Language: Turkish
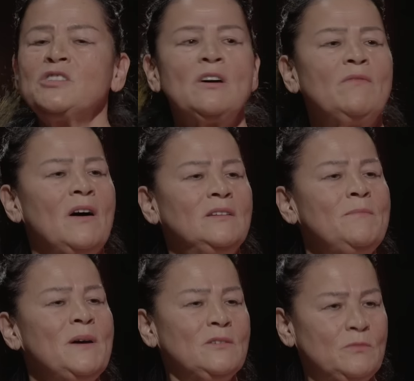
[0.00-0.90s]

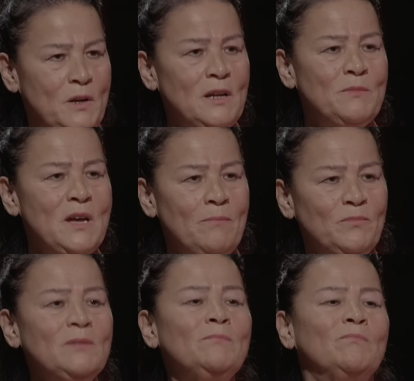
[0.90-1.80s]
şavağında ben planımı
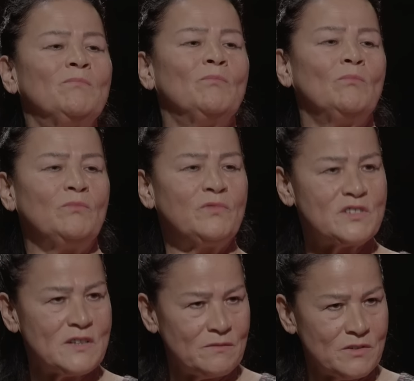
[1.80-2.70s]
yaptım.
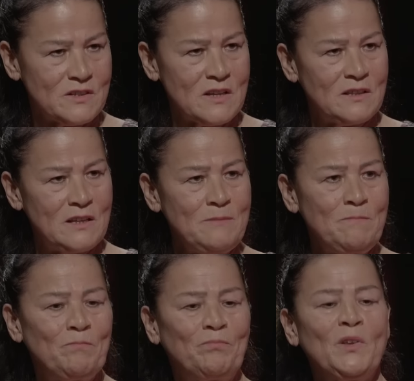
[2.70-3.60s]
Fırsat fırsat dedim.
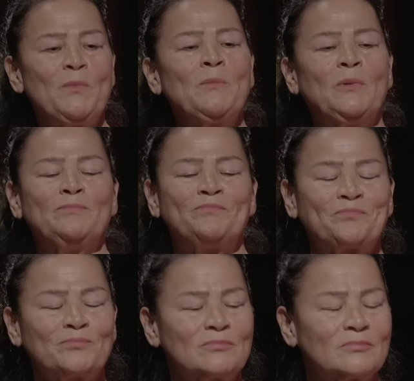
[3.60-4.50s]
Tamam mı?
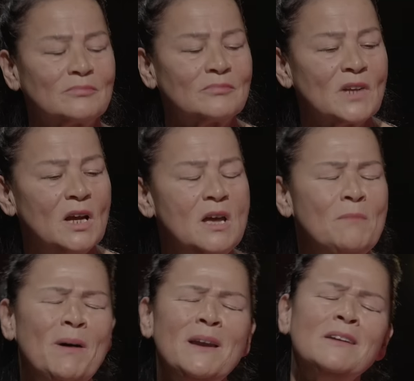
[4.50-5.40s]

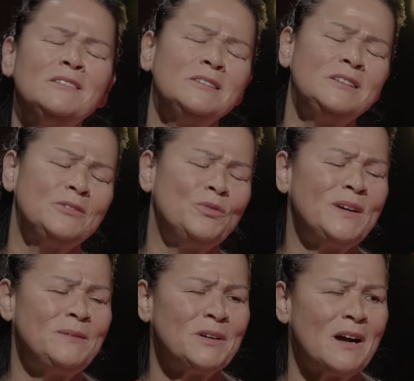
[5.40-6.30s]
Ben artık
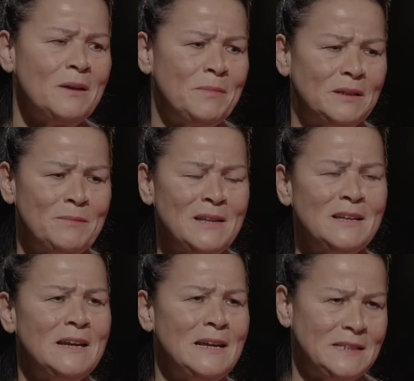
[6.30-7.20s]
güvenimi kaybettim.
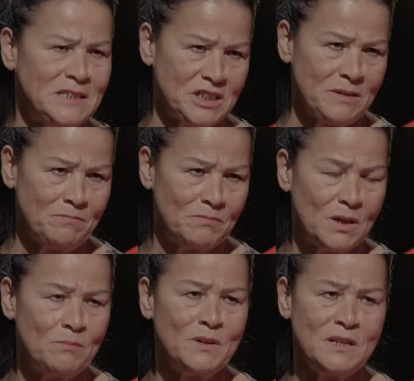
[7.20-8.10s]
Elden ele gideceğim.
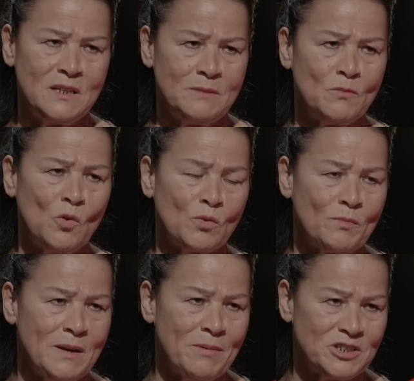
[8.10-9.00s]
Biri dedim
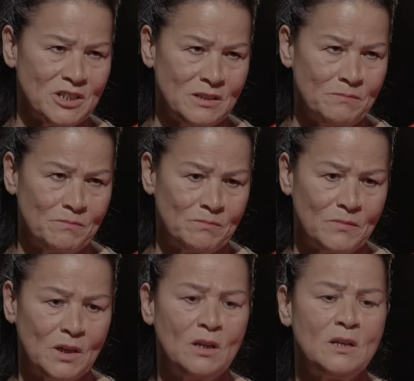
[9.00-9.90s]
korkmaya başladım.
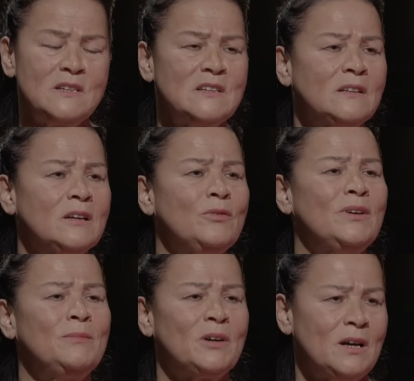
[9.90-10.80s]
İnsanlara
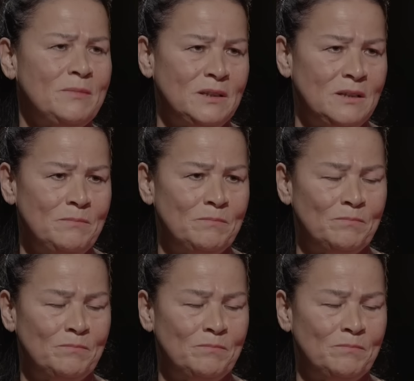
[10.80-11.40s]
güvenimi kaybettim.